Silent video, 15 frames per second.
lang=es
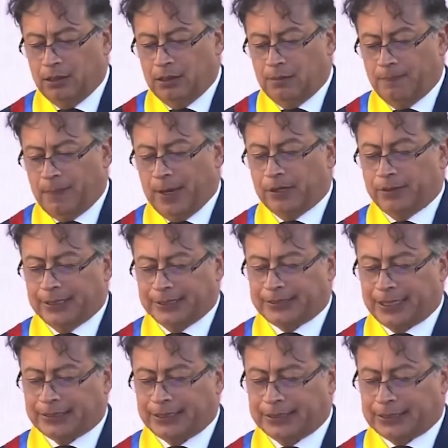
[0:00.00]
pero
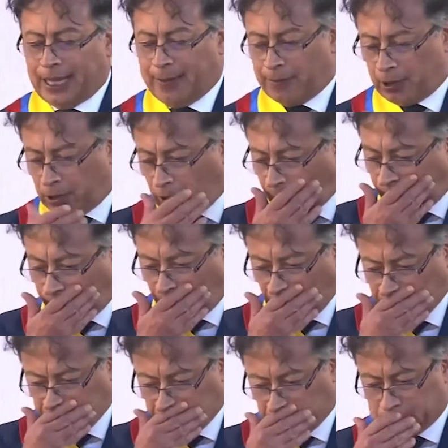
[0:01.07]
necesitamos los
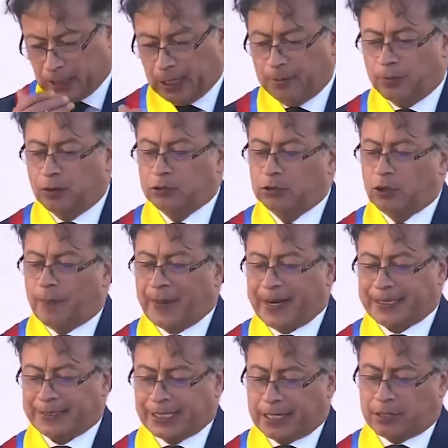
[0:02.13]
fondos del mundo para
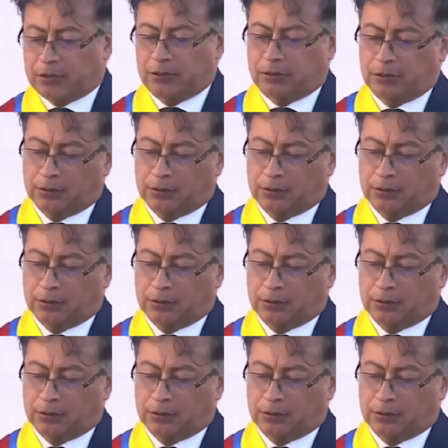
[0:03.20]
hacerlo.